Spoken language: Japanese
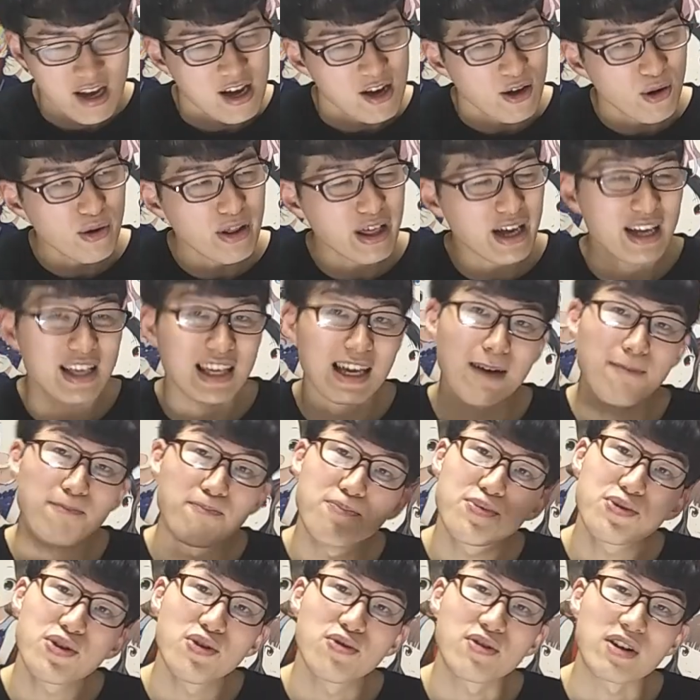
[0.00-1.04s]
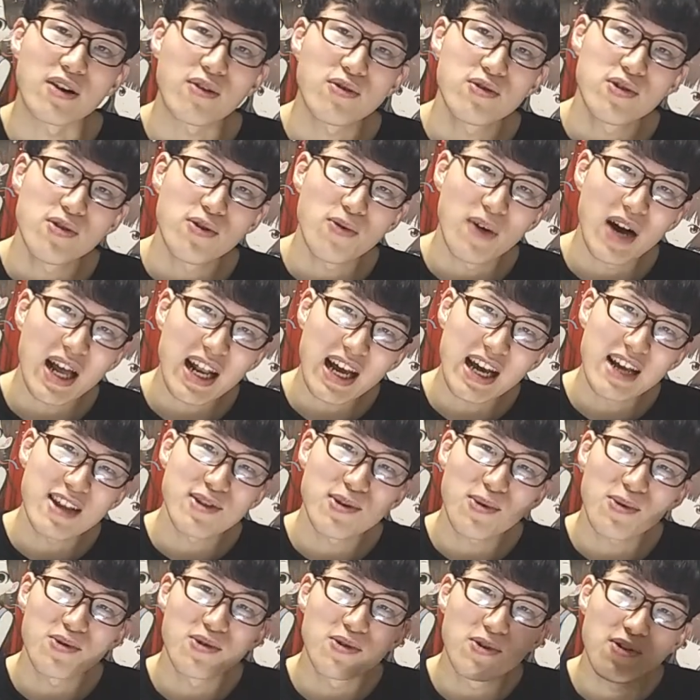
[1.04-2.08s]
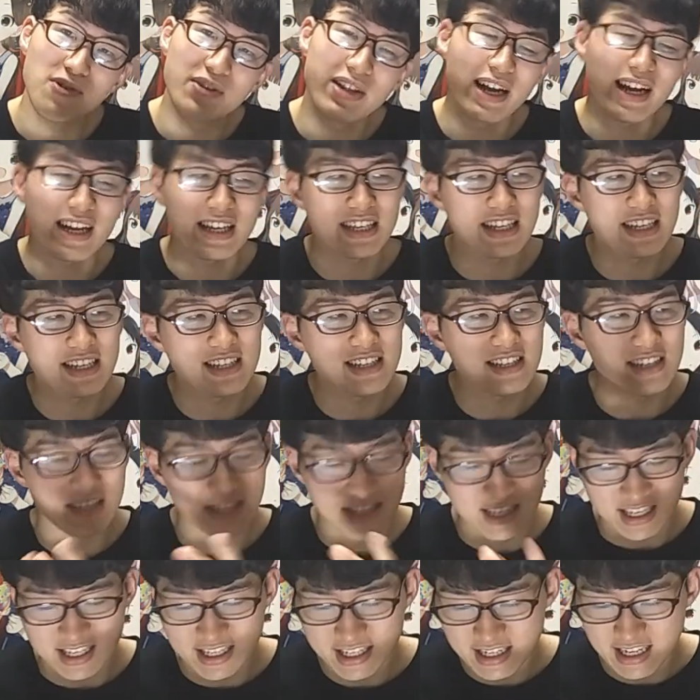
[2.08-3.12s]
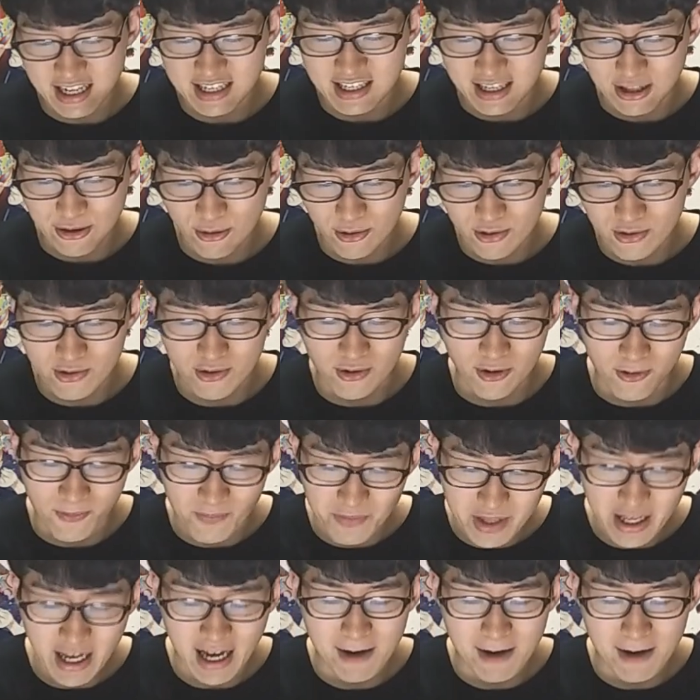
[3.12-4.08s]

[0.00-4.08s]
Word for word: このなんかギャップというか、この笑いとこのなんかギスギスしたシリアスなところのね、